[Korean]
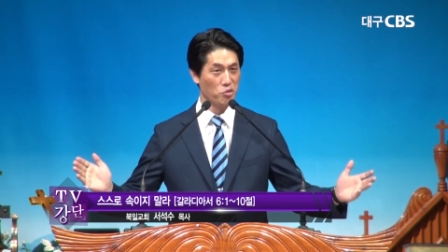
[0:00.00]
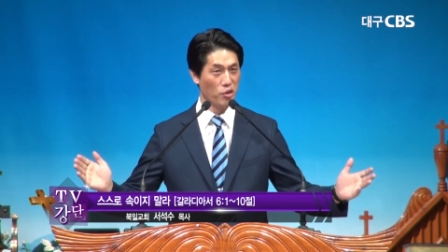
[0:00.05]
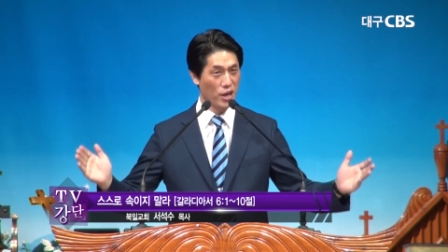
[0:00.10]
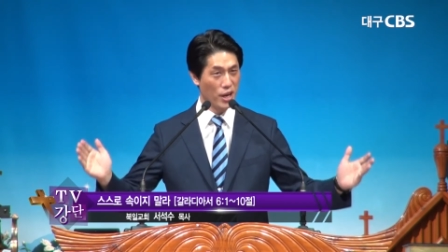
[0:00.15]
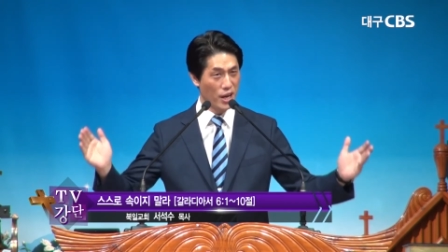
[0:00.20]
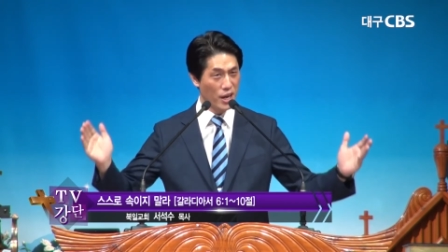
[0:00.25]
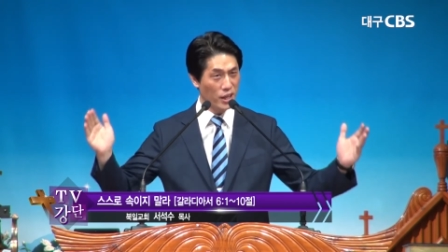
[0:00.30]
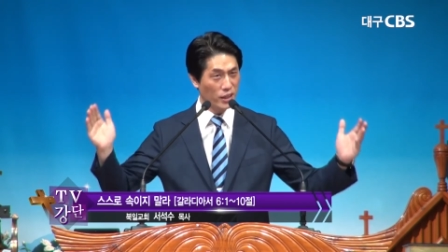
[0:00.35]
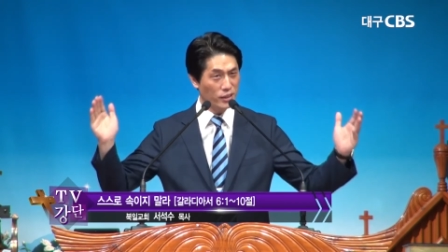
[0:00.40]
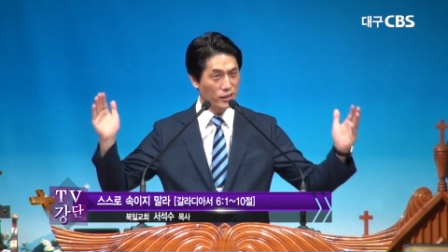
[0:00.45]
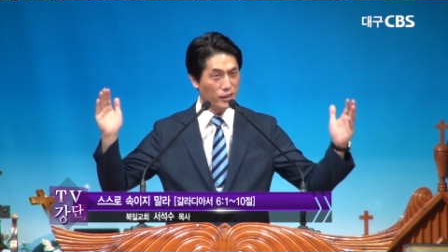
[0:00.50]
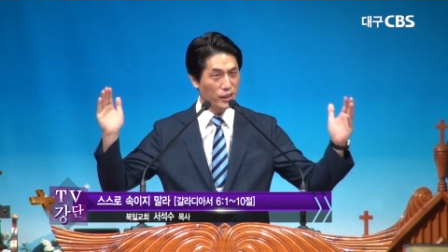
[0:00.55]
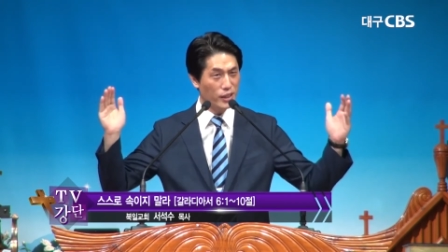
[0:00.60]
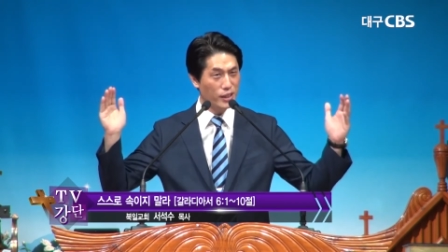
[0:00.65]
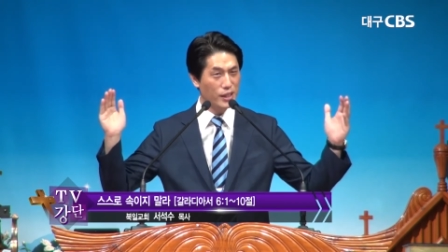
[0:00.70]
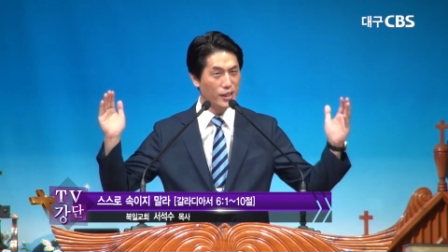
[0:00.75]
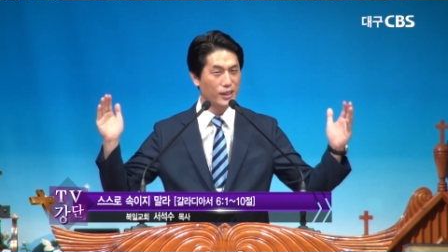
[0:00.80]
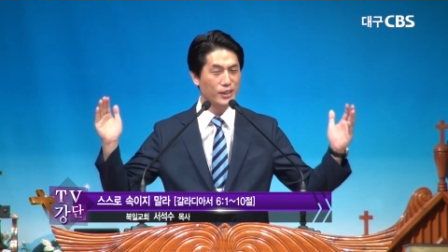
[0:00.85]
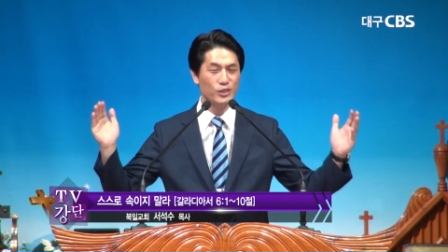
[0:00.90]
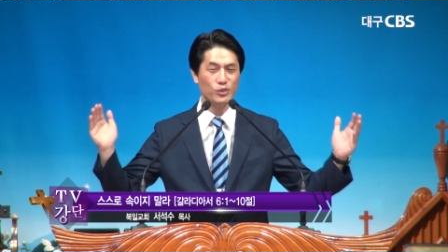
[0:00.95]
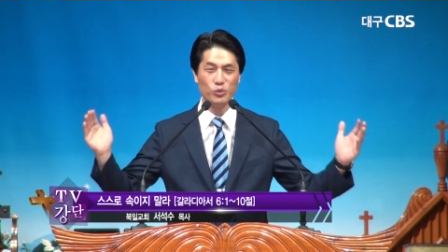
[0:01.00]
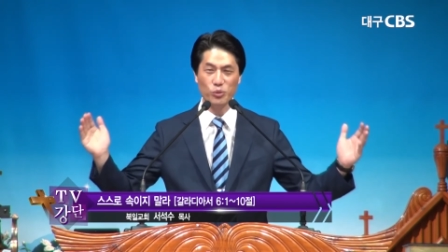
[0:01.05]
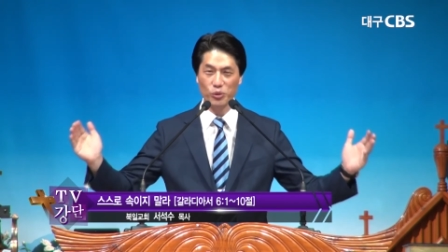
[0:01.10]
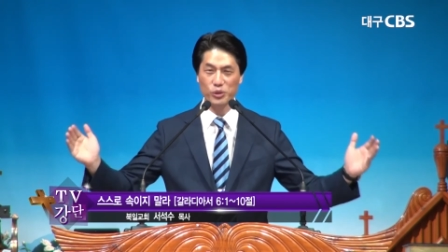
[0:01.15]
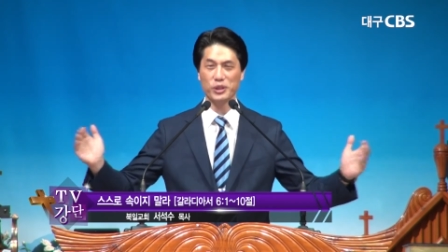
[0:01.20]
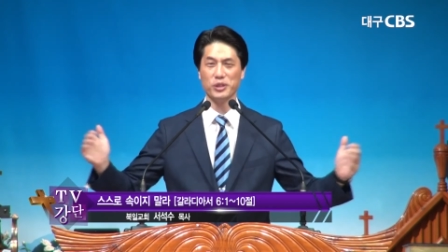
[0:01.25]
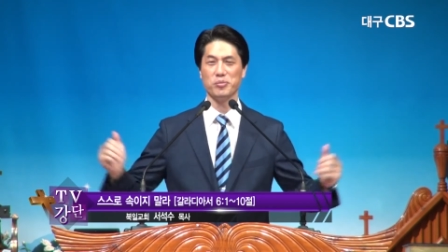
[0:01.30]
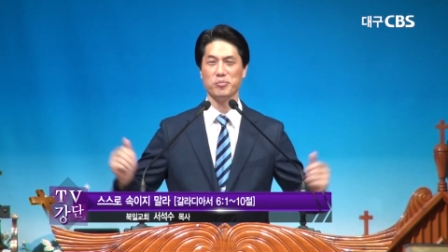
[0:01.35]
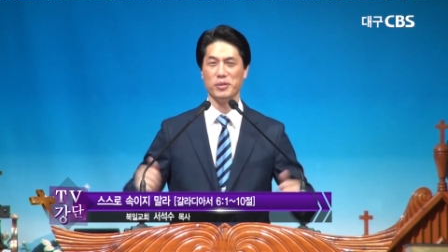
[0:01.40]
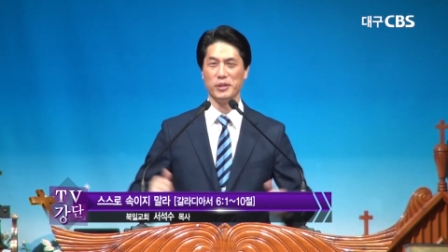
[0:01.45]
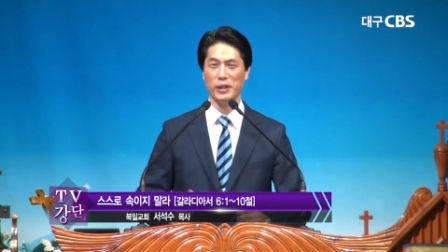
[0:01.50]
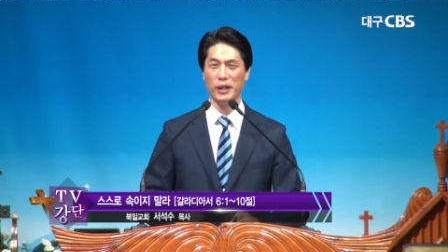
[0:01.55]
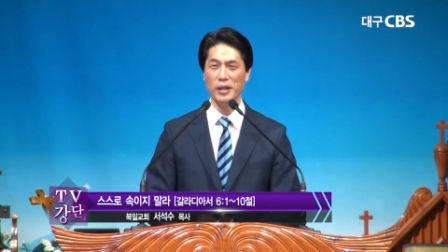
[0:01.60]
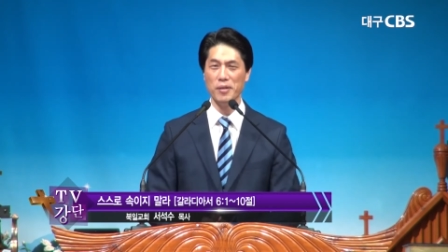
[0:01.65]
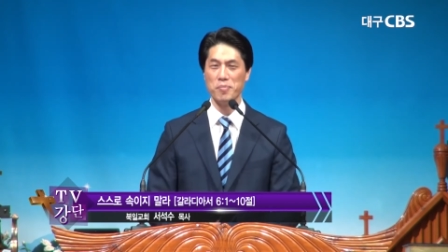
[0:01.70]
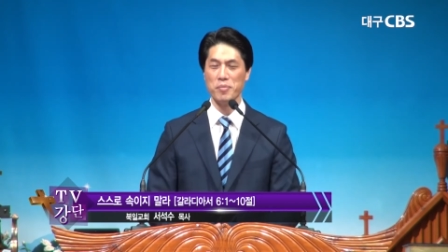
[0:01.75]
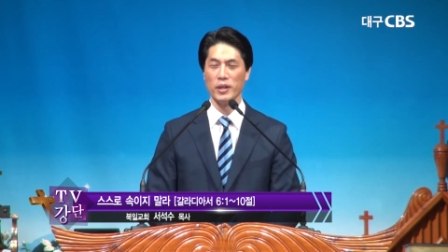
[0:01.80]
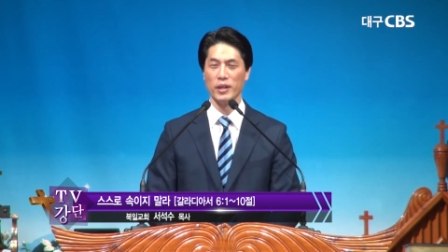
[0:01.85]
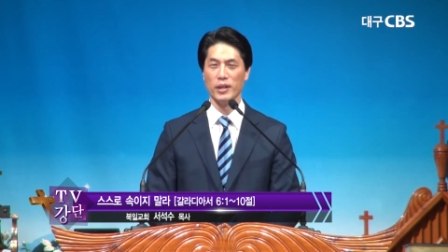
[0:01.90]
굉장히 큰 도시입니다.